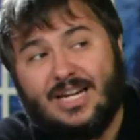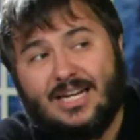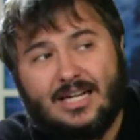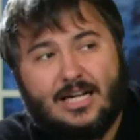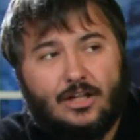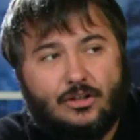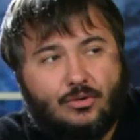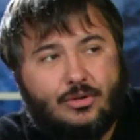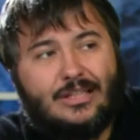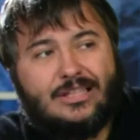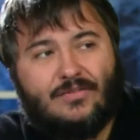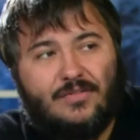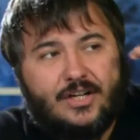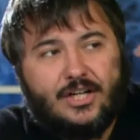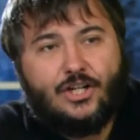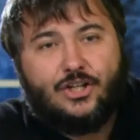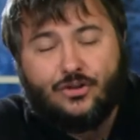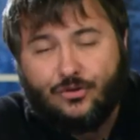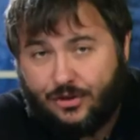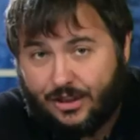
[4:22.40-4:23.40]
которая
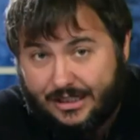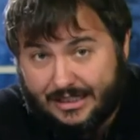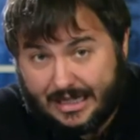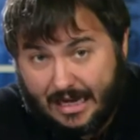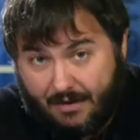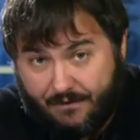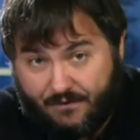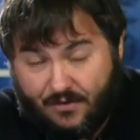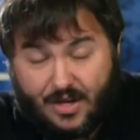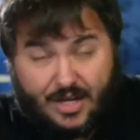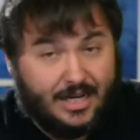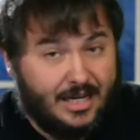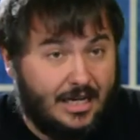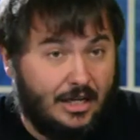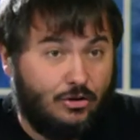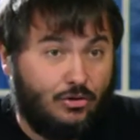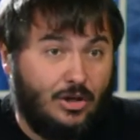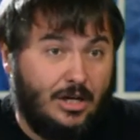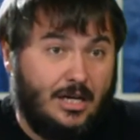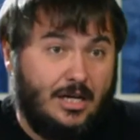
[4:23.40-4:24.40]
творит чудеса. Вера,
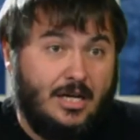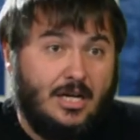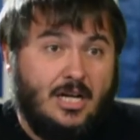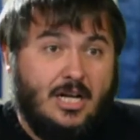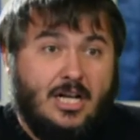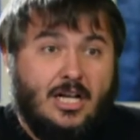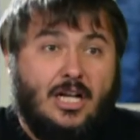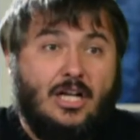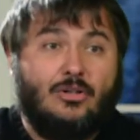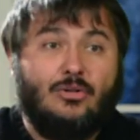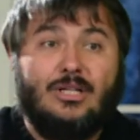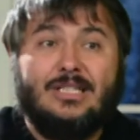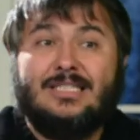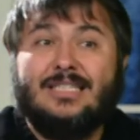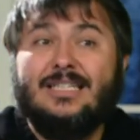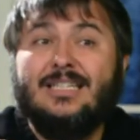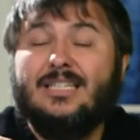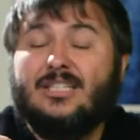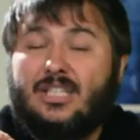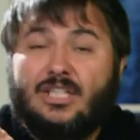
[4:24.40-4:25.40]
которая, которая
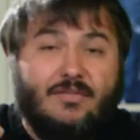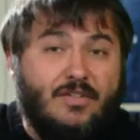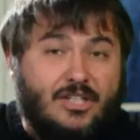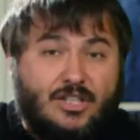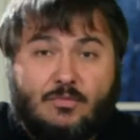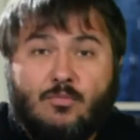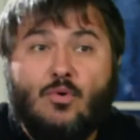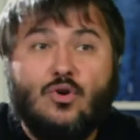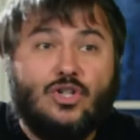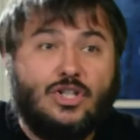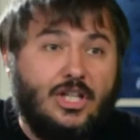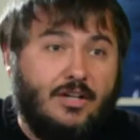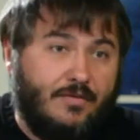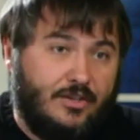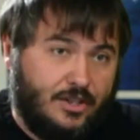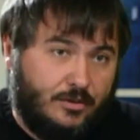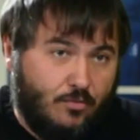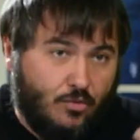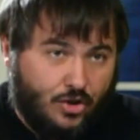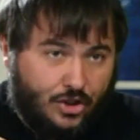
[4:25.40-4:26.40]
делает невозможное
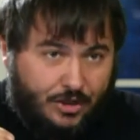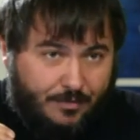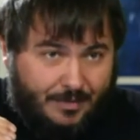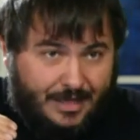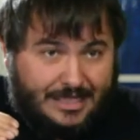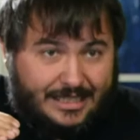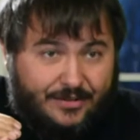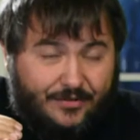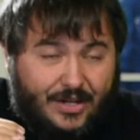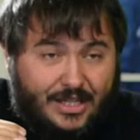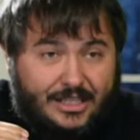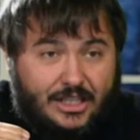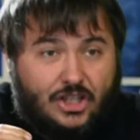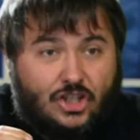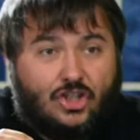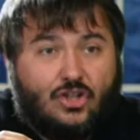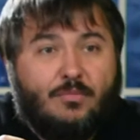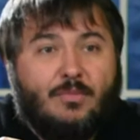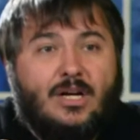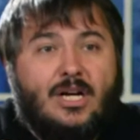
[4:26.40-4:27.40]
возможным. Если вы хотите,
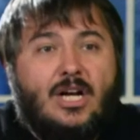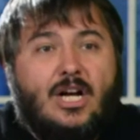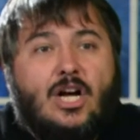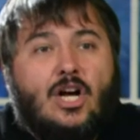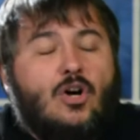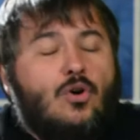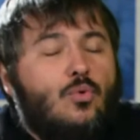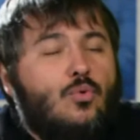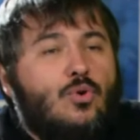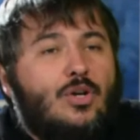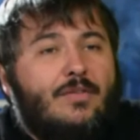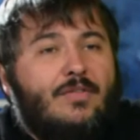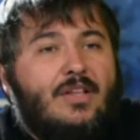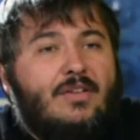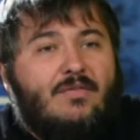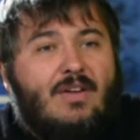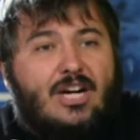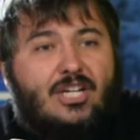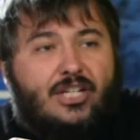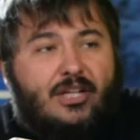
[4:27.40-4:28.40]
чтобы уровень
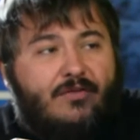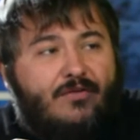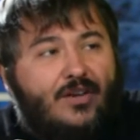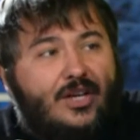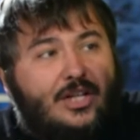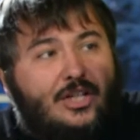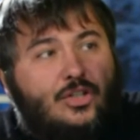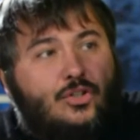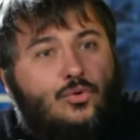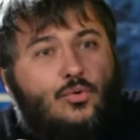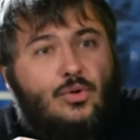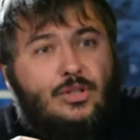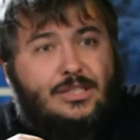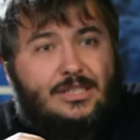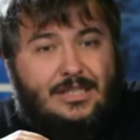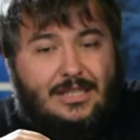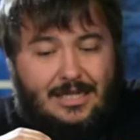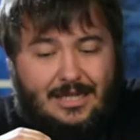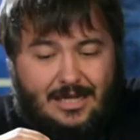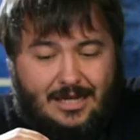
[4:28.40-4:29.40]
вашей веры
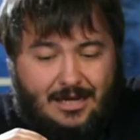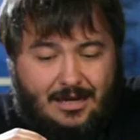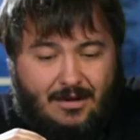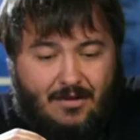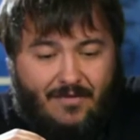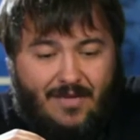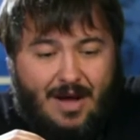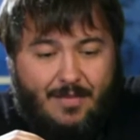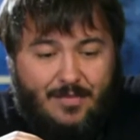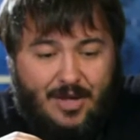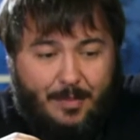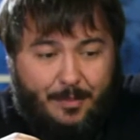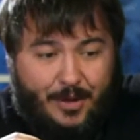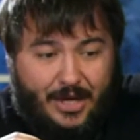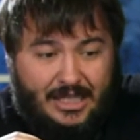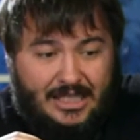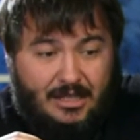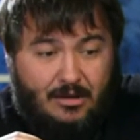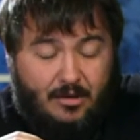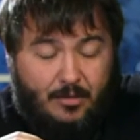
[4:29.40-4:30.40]
рос, вам
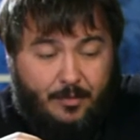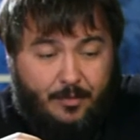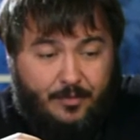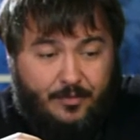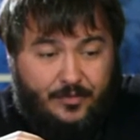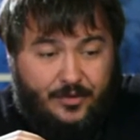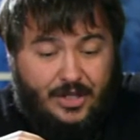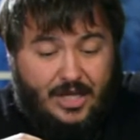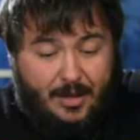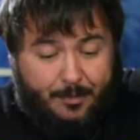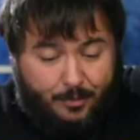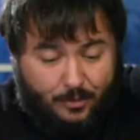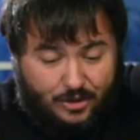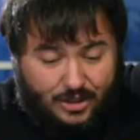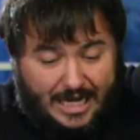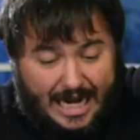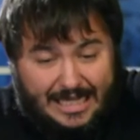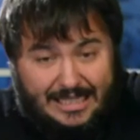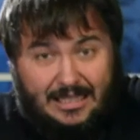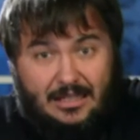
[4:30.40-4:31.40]
необходимо не
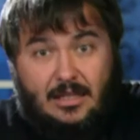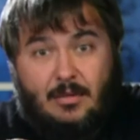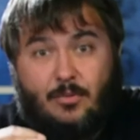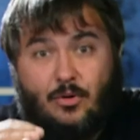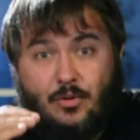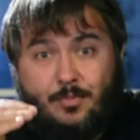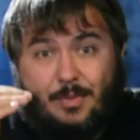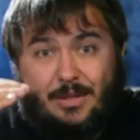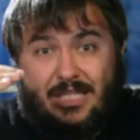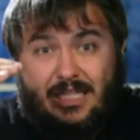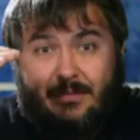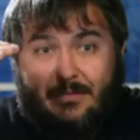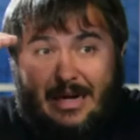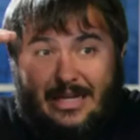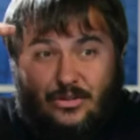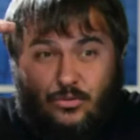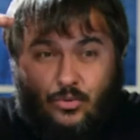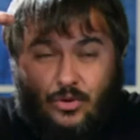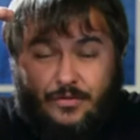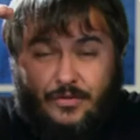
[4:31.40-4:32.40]
опускать, а наоборот
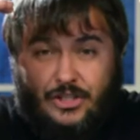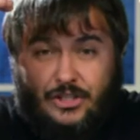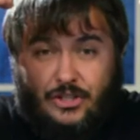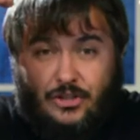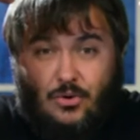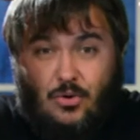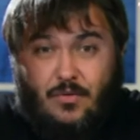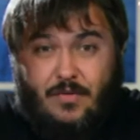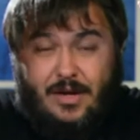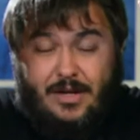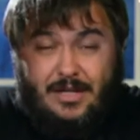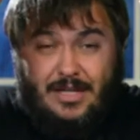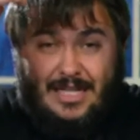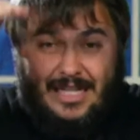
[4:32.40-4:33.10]
поднимать уровень слова.